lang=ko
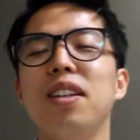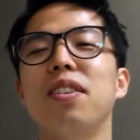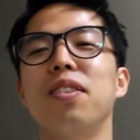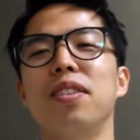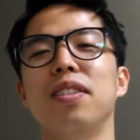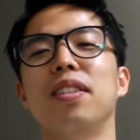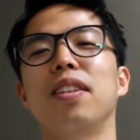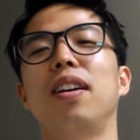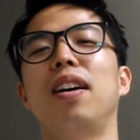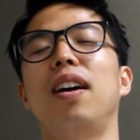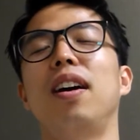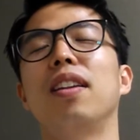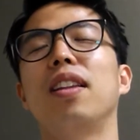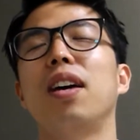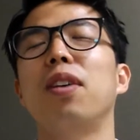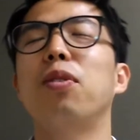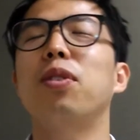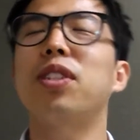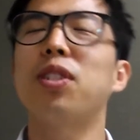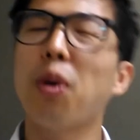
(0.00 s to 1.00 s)
드린 거 있잖아요.
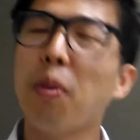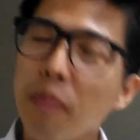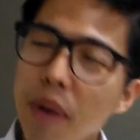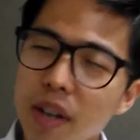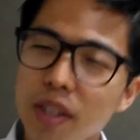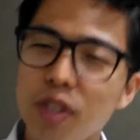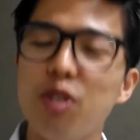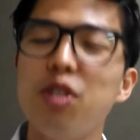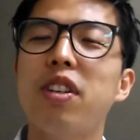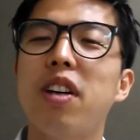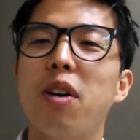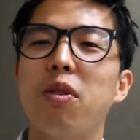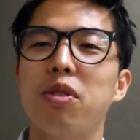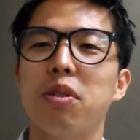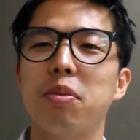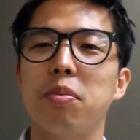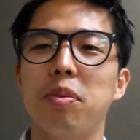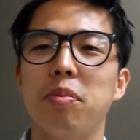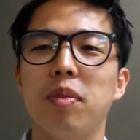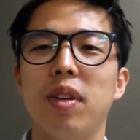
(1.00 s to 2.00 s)
아, 나 여기 정말
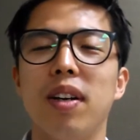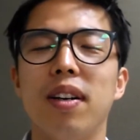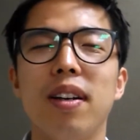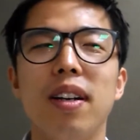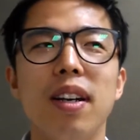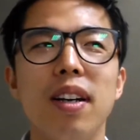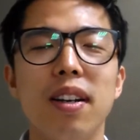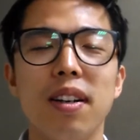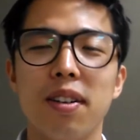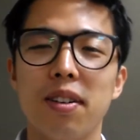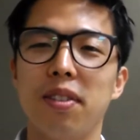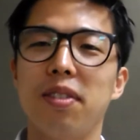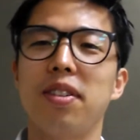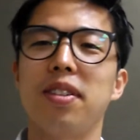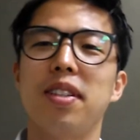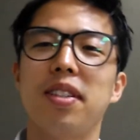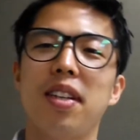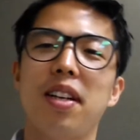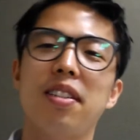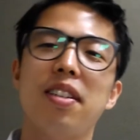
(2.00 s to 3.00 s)
취직하고 싶습니다.
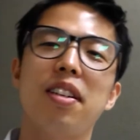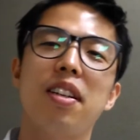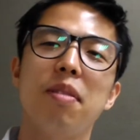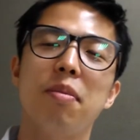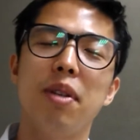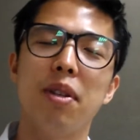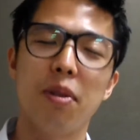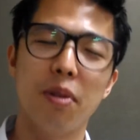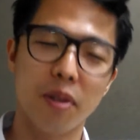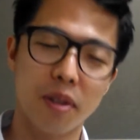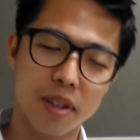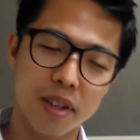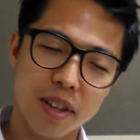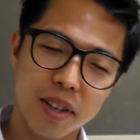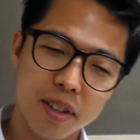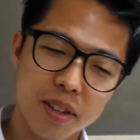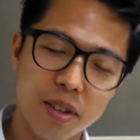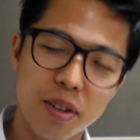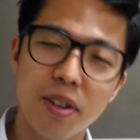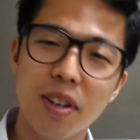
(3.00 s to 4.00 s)
그러면 이제 사장님이,
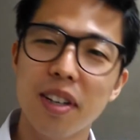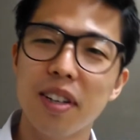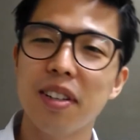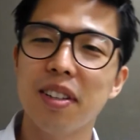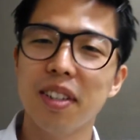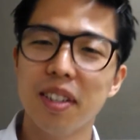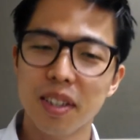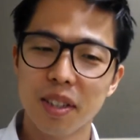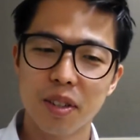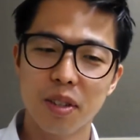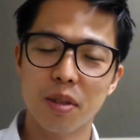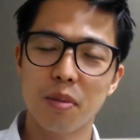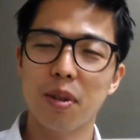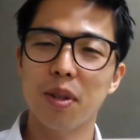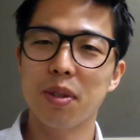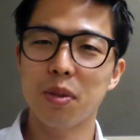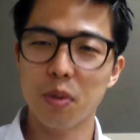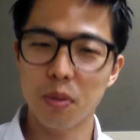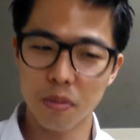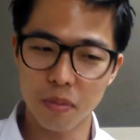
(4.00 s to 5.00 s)
그래요. 그런가?
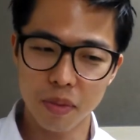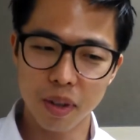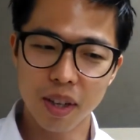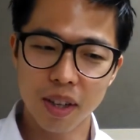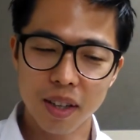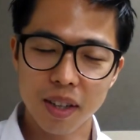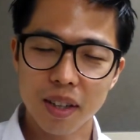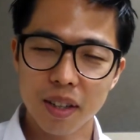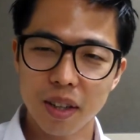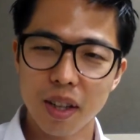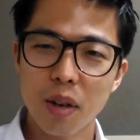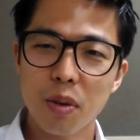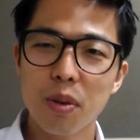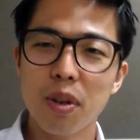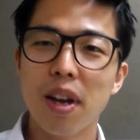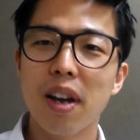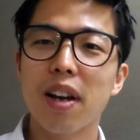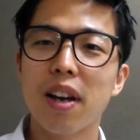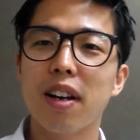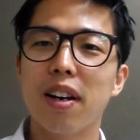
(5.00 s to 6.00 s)
그러면 좀
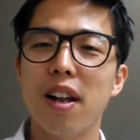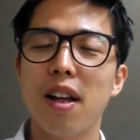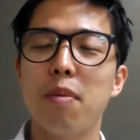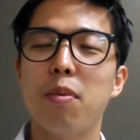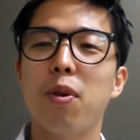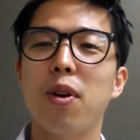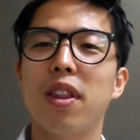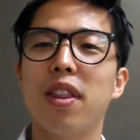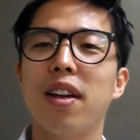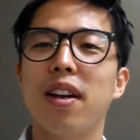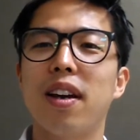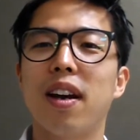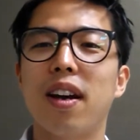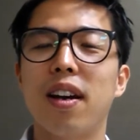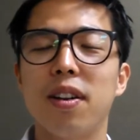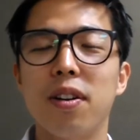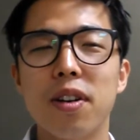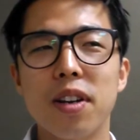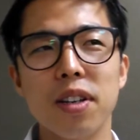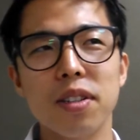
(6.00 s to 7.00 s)
따로 얘기를 해보겠나?
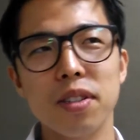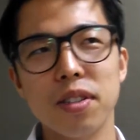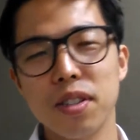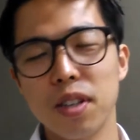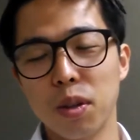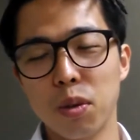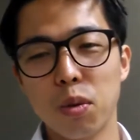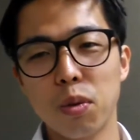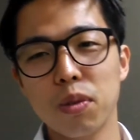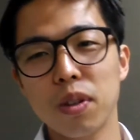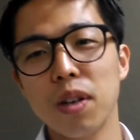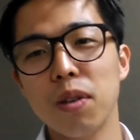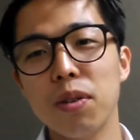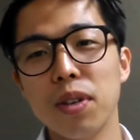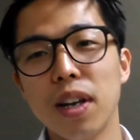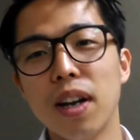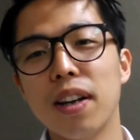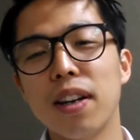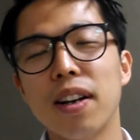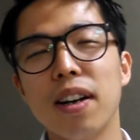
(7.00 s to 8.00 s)
약간 이렇게 해서 진짜
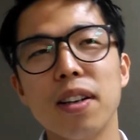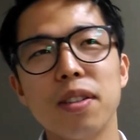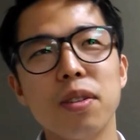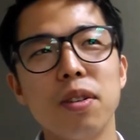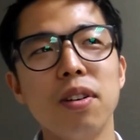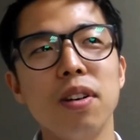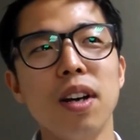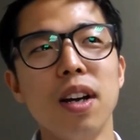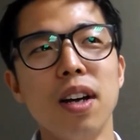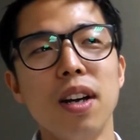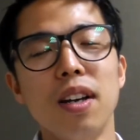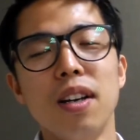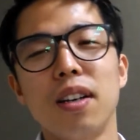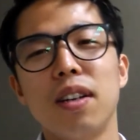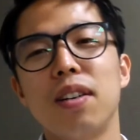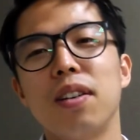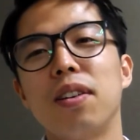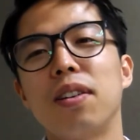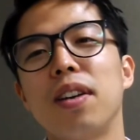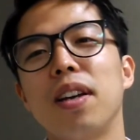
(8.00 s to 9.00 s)
독대로 이야기를 해서
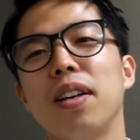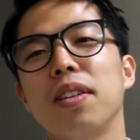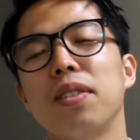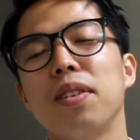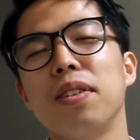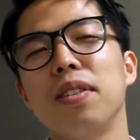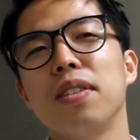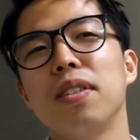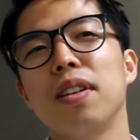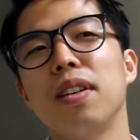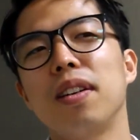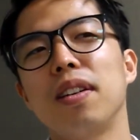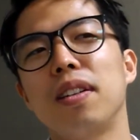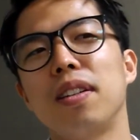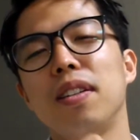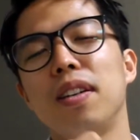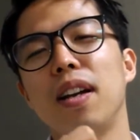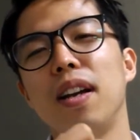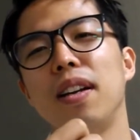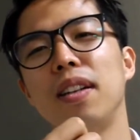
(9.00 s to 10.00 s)
그렇게 해서
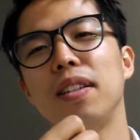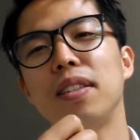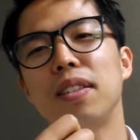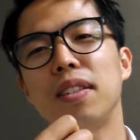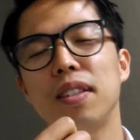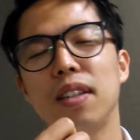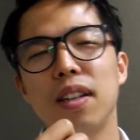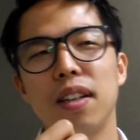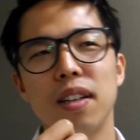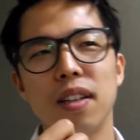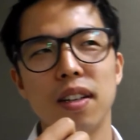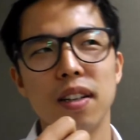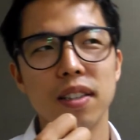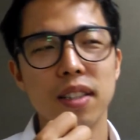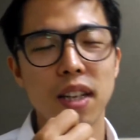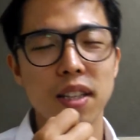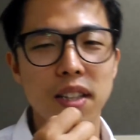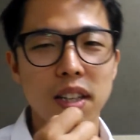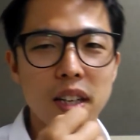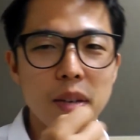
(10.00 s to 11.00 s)
이제 그
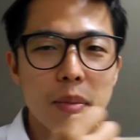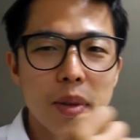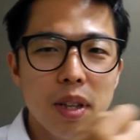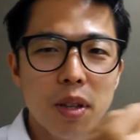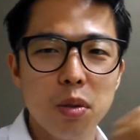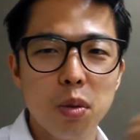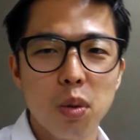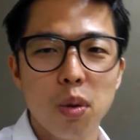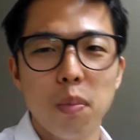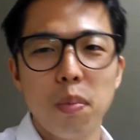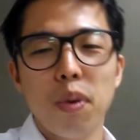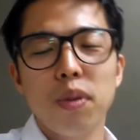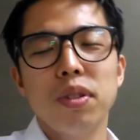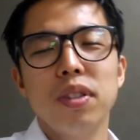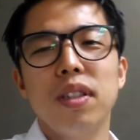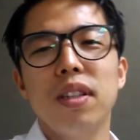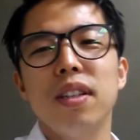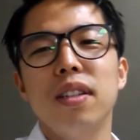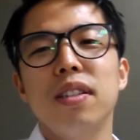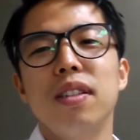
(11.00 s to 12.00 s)
앨리스가 사장님한테 줬던
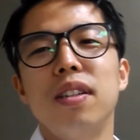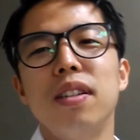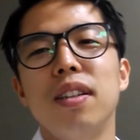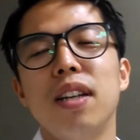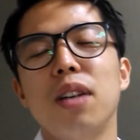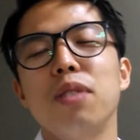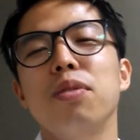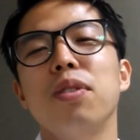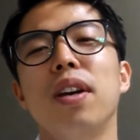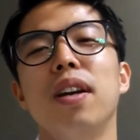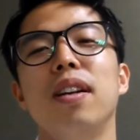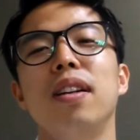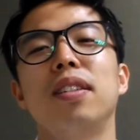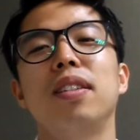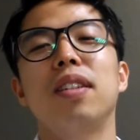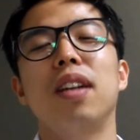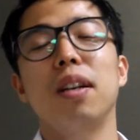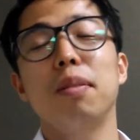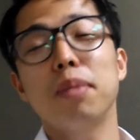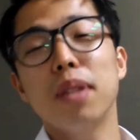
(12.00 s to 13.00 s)
포스트잇을 나중에
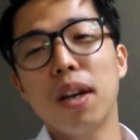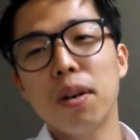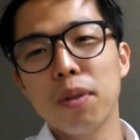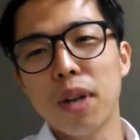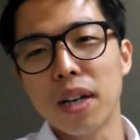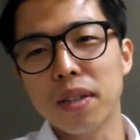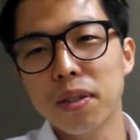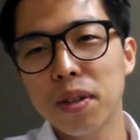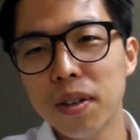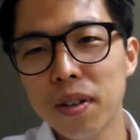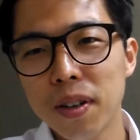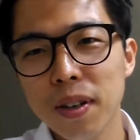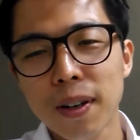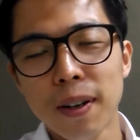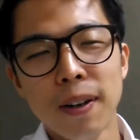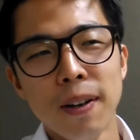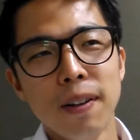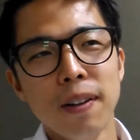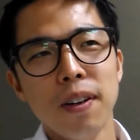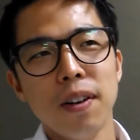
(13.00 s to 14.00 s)
앨리스가 입사하고
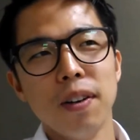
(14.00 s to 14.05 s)
나서